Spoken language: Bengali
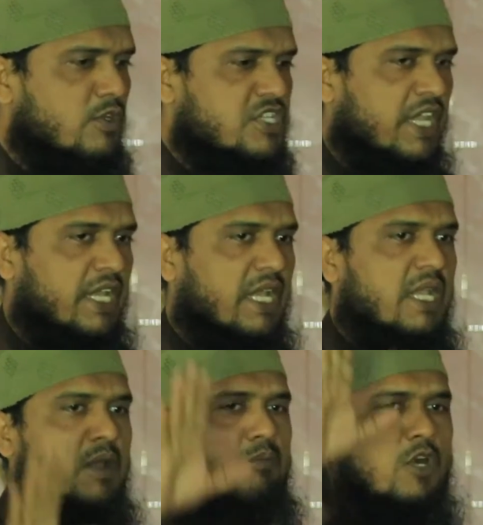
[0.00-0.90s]
করছেন
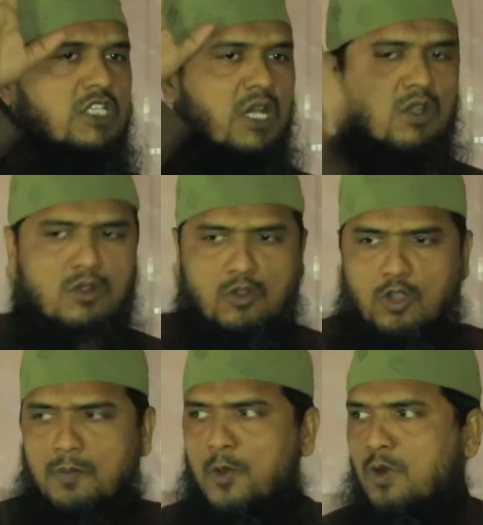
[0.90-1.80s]

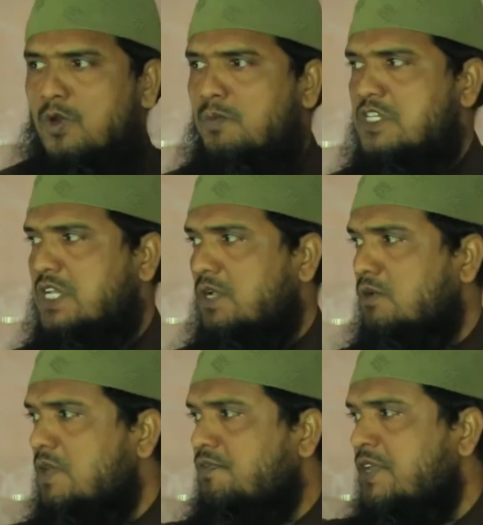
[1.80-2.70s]
মতানক্যপূর্ণ
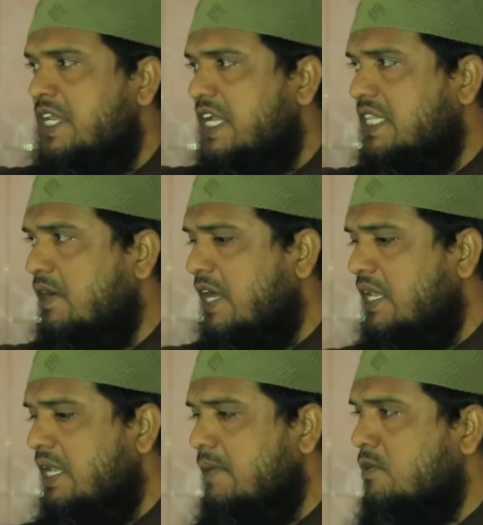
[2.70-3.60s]
বিষয়গুলি ফিরিয়ে দাও
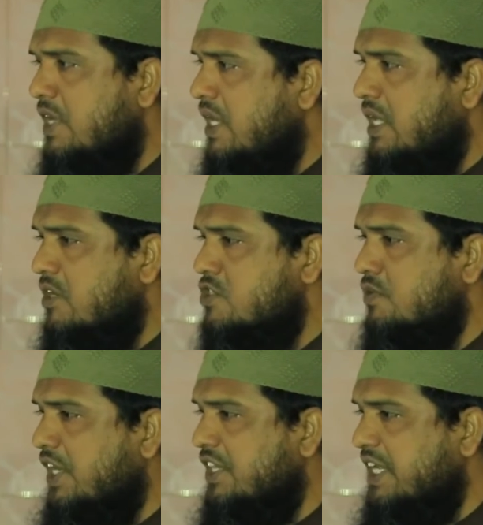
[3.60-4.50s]
আল্লাহ এবং আল্লাহ
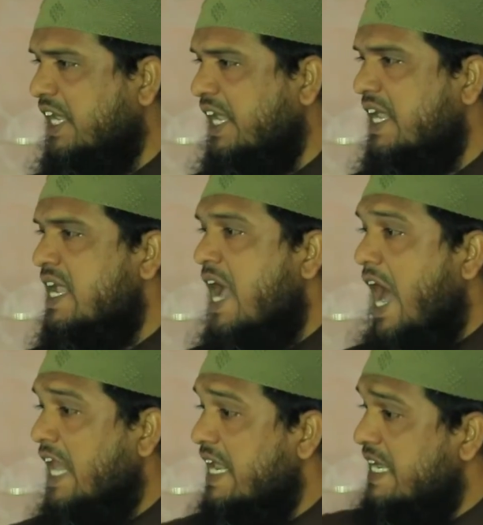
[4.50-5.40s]
রসুলের দিকে
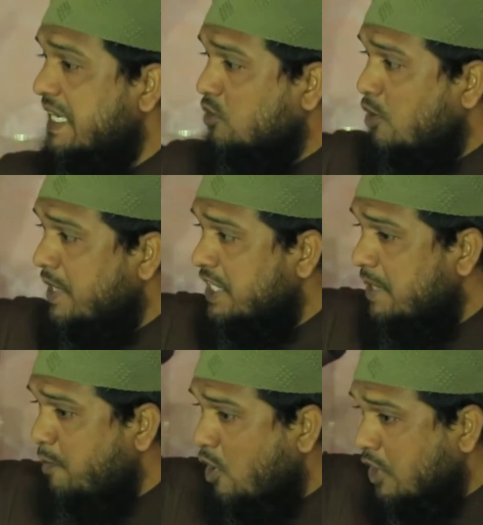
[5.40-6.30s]
আর এটা
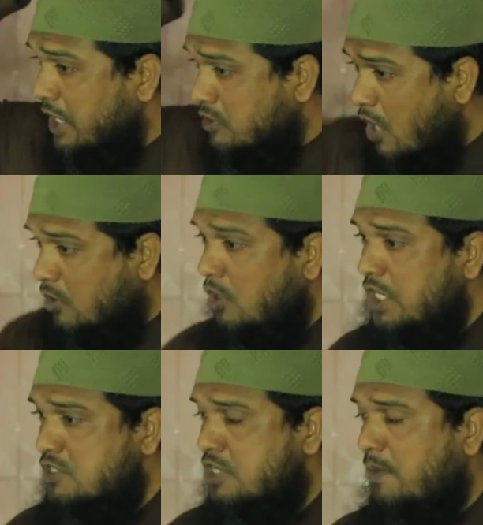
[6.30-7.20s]
তোমাদের পক্ষে
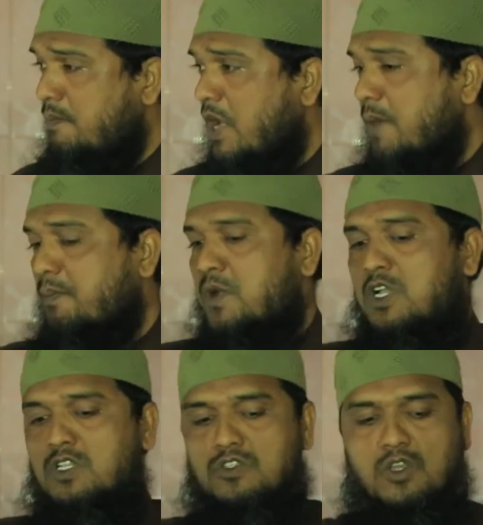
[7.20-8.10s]
তখনই সম্ভব
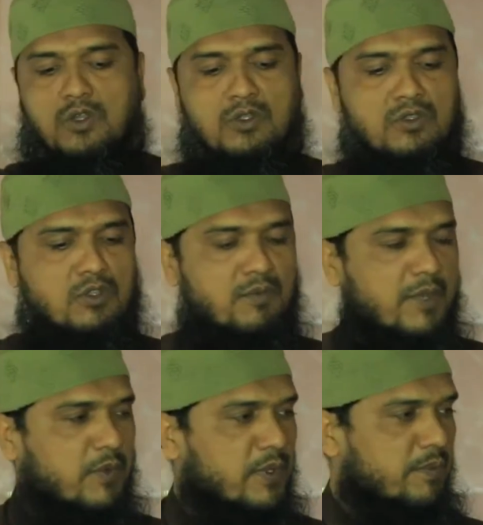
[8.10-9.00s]
যখন
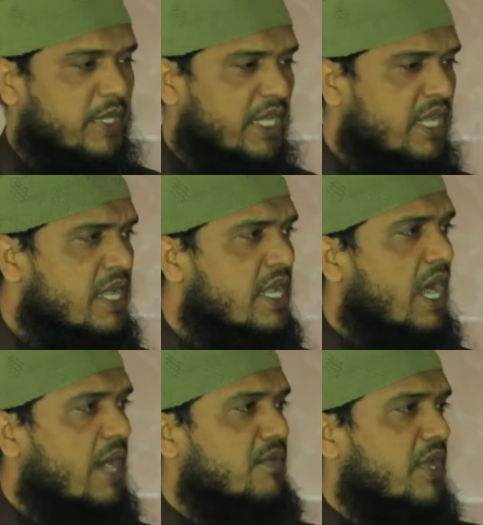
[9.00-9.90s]
তোমরা বলবে
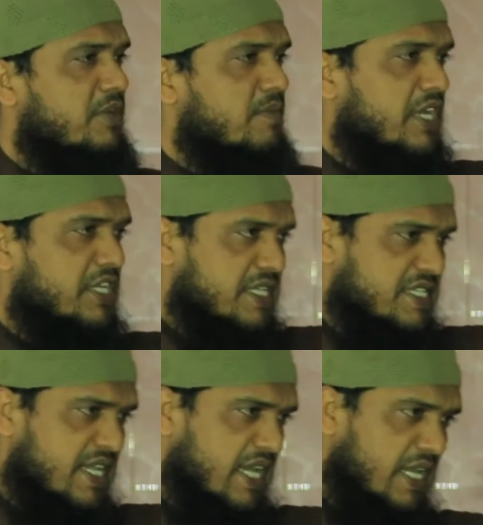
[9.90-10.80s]
আমরা ইমান
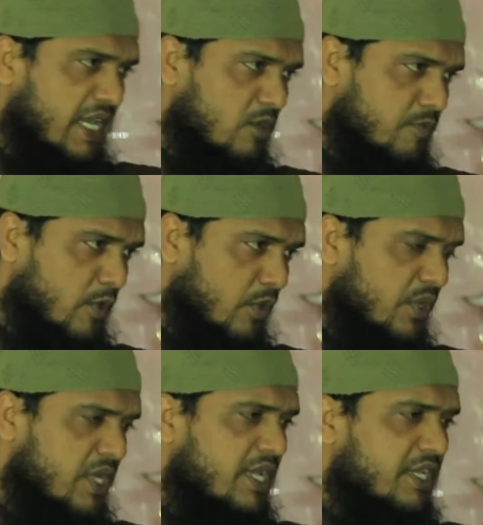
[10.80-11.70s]
এনেছি আল্লাহর উপর
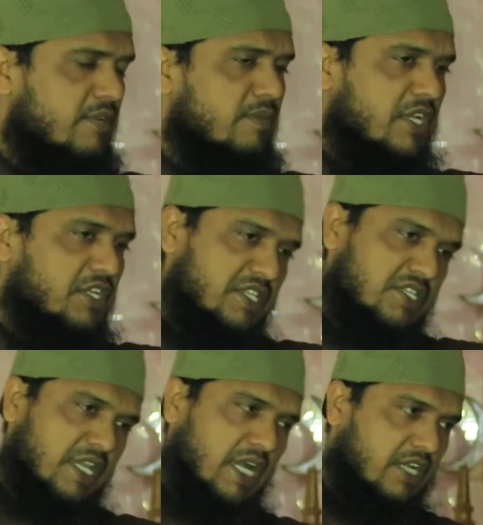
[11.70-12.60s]
ইমান
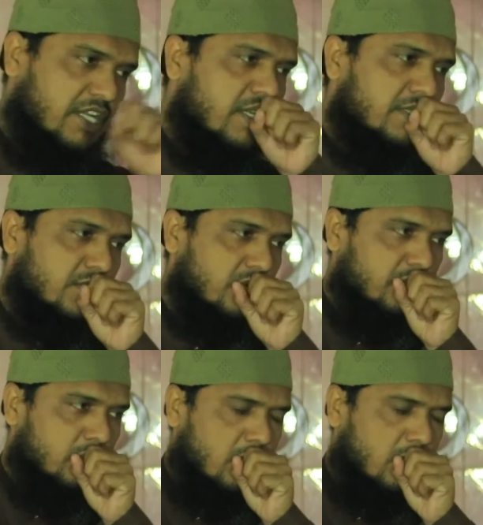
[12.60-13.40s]
এনেছি আখেরাতের উপর